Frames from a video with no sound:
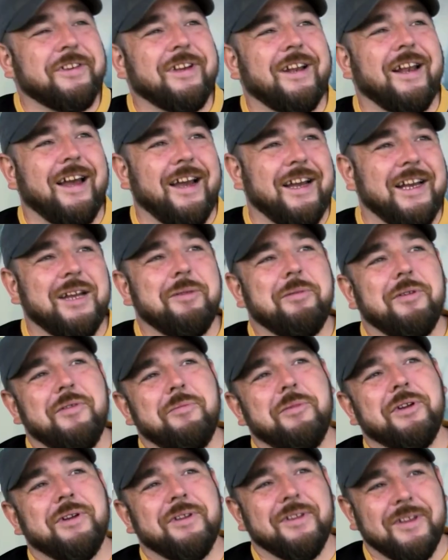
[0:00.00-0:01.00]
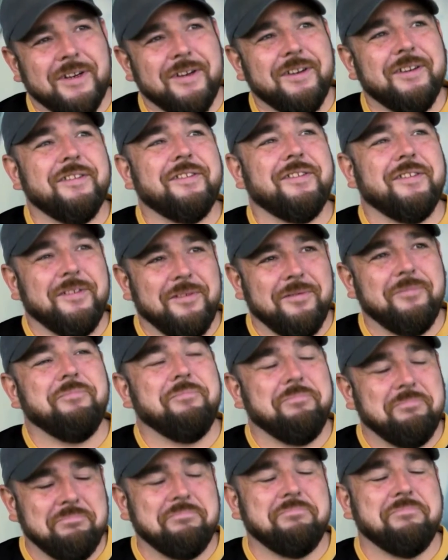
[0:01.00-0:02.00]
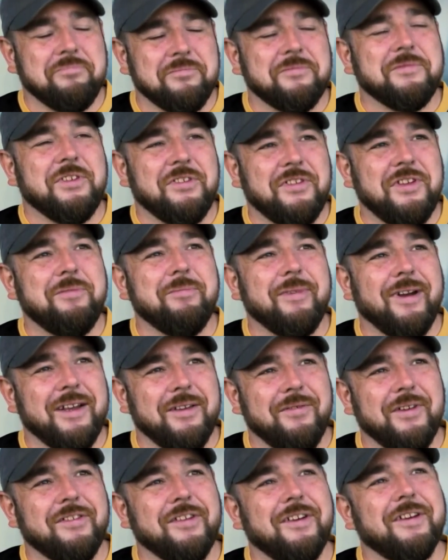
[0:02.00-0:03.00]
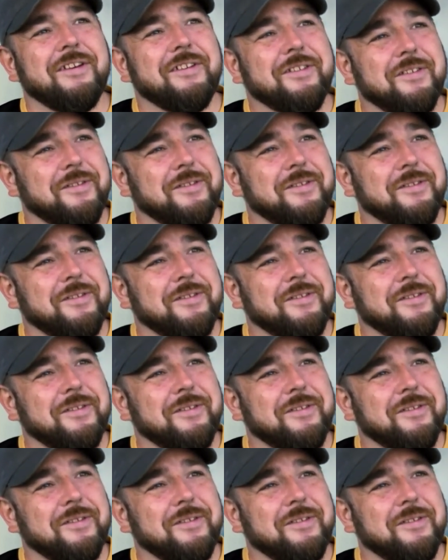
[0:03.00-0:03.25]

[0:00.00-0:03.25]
Sân vận động trông rất phù hợp với chúng tôi, tuy nó nhỏ nhưng khi bạn vào bên